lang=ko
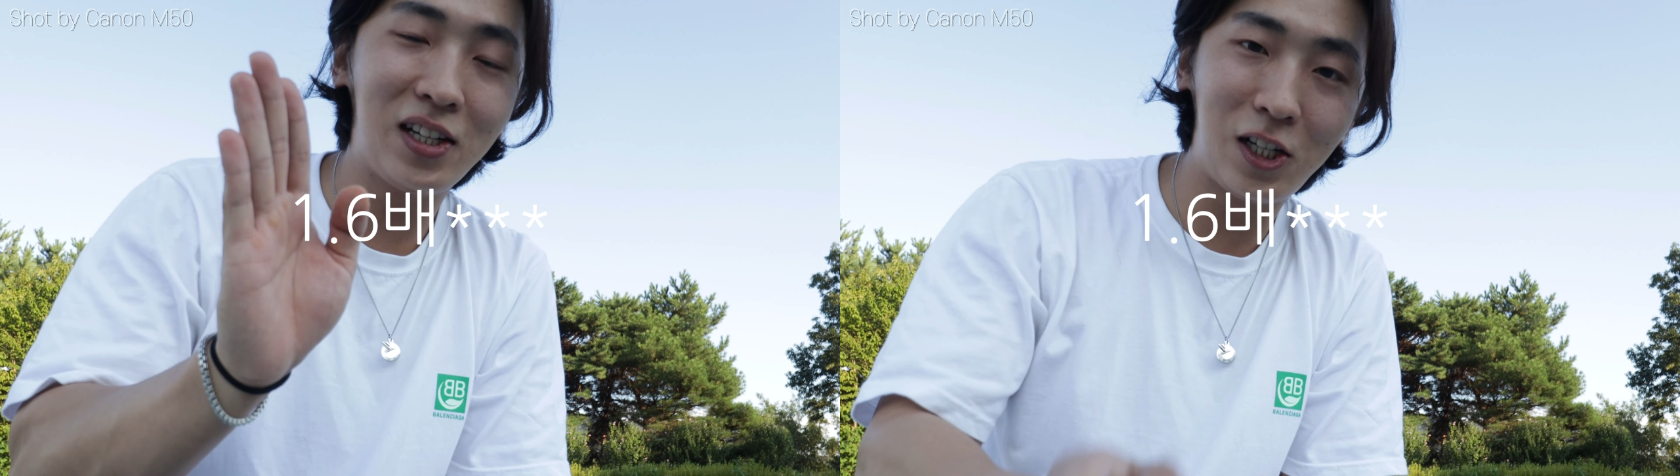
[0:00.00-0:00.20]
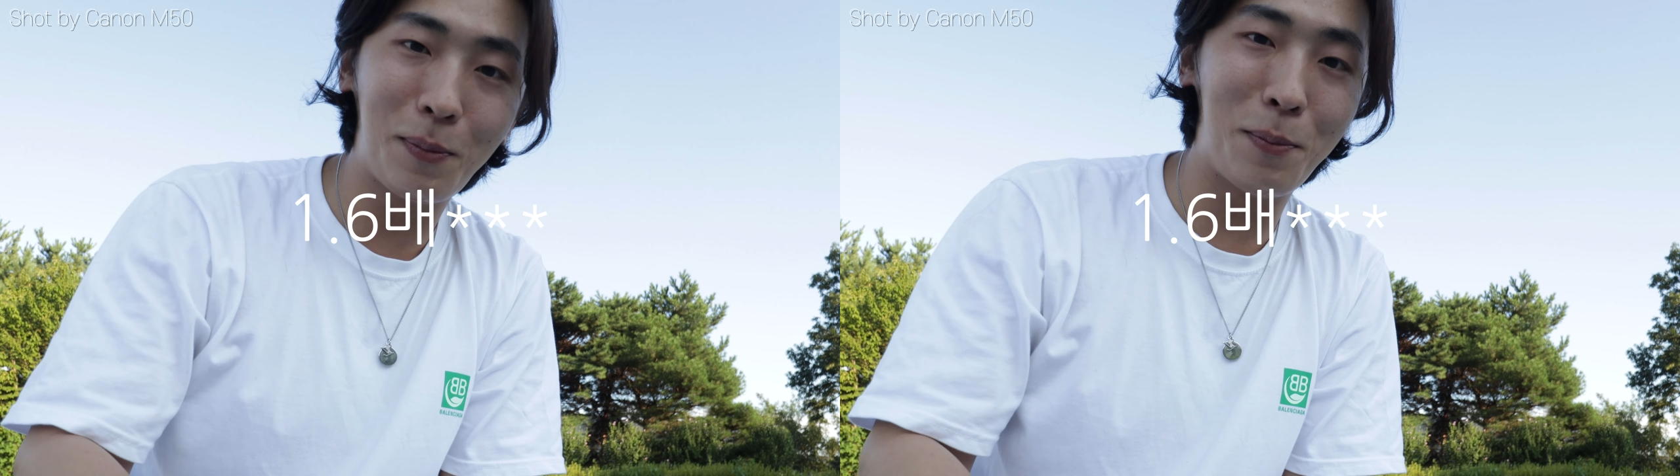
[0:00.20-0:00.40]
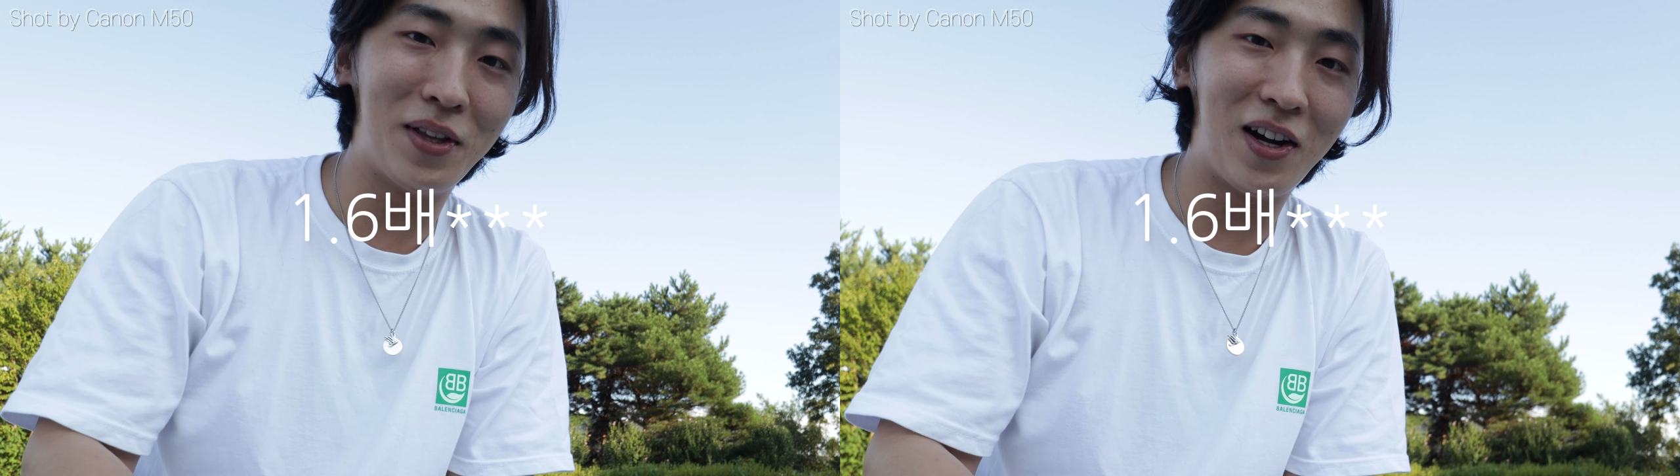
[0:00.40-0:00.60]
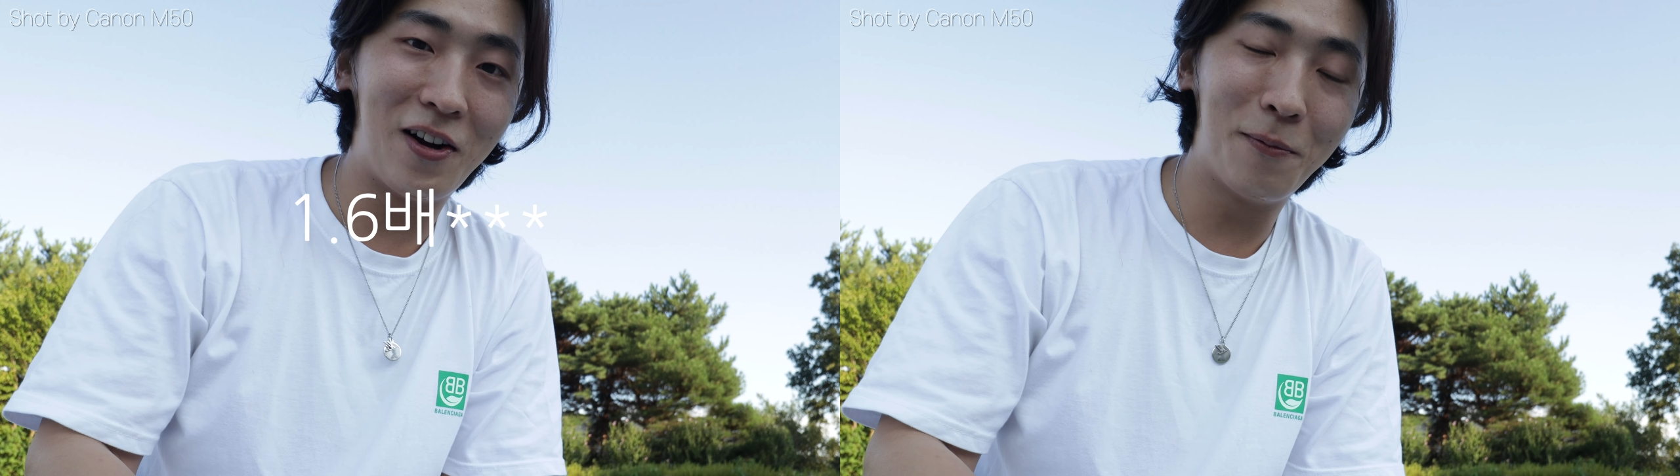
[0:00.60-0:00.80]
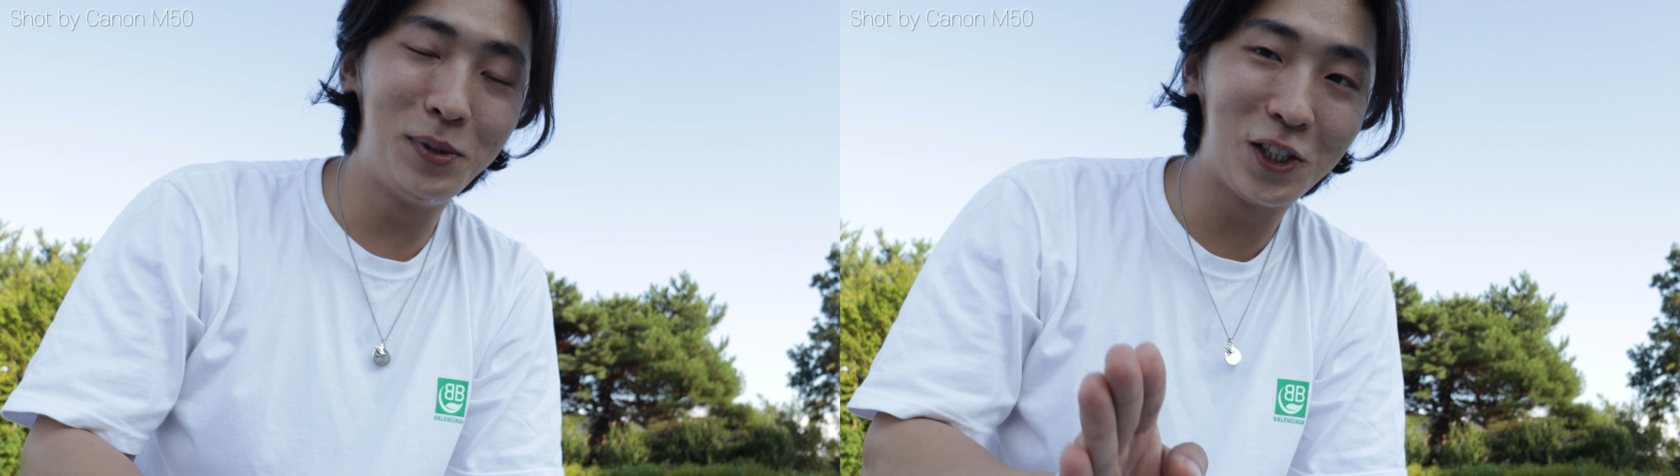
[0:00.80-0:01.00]
크랍입니다
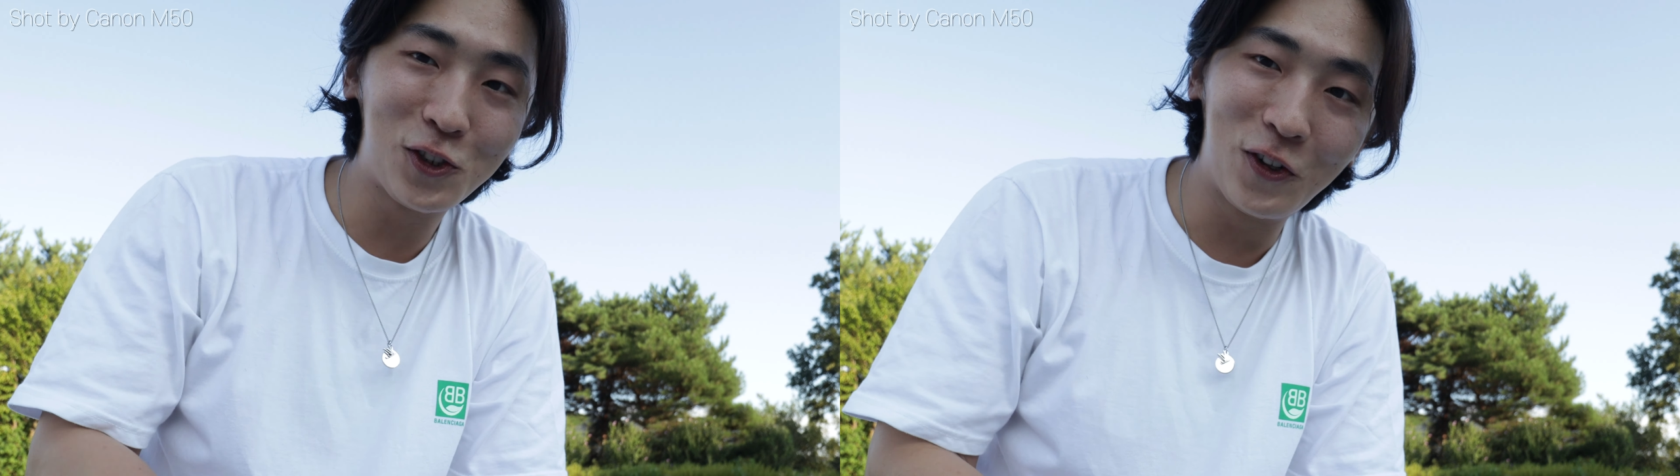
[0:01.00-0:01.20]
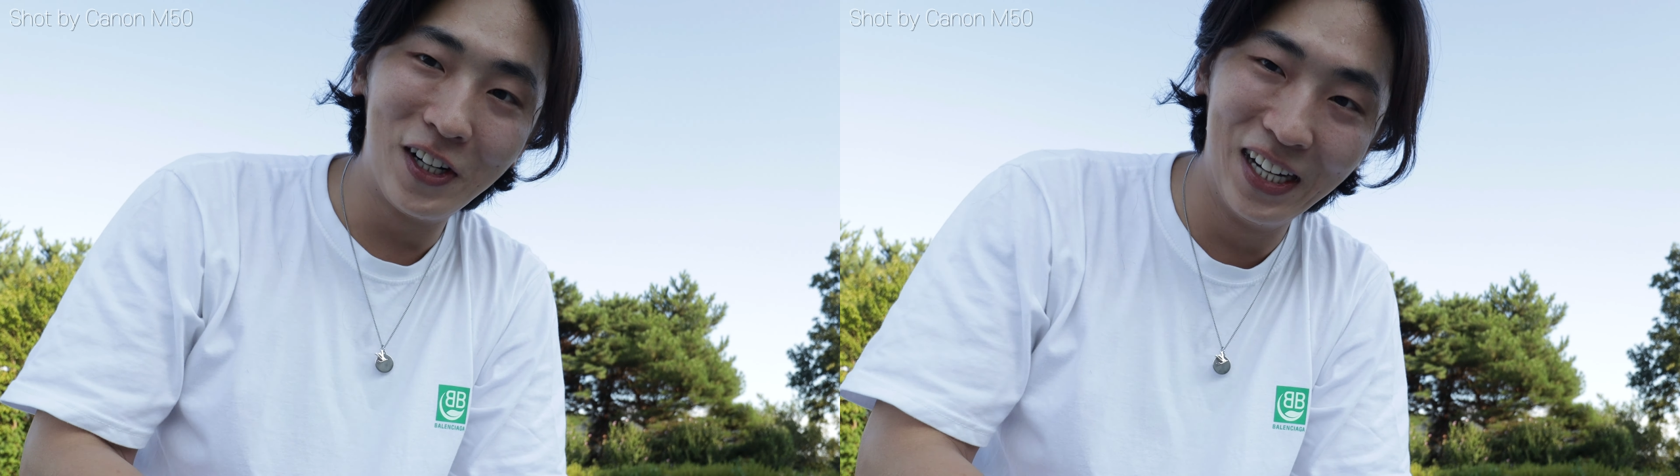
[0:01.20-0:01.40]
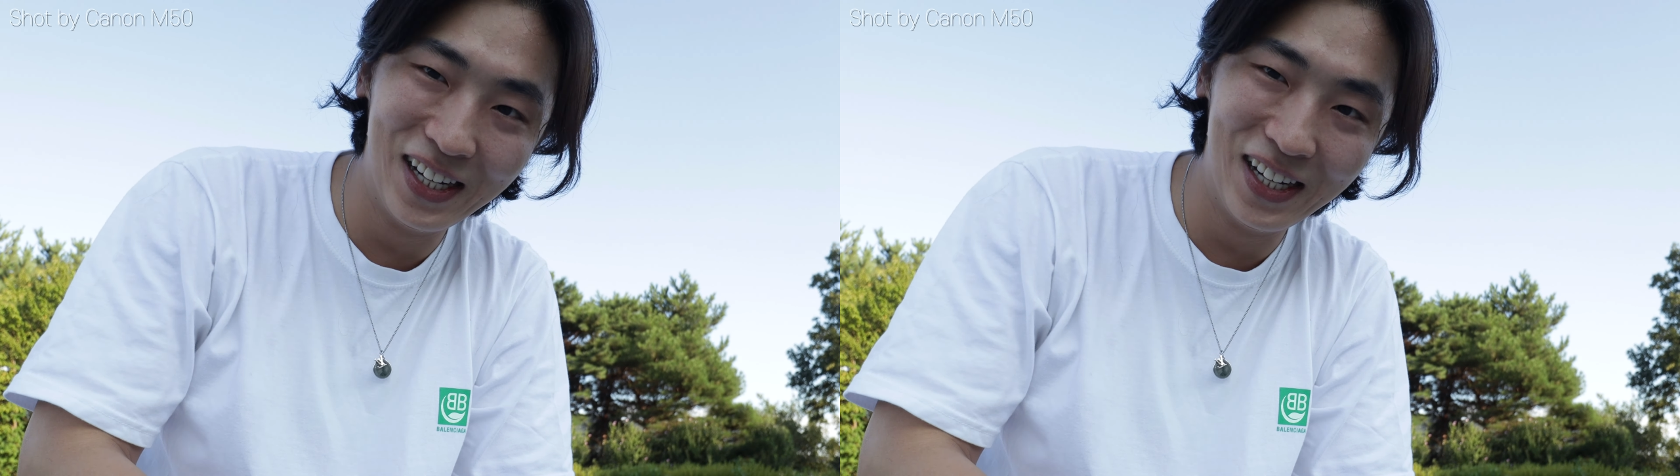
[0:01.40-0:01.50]
미쳤죠?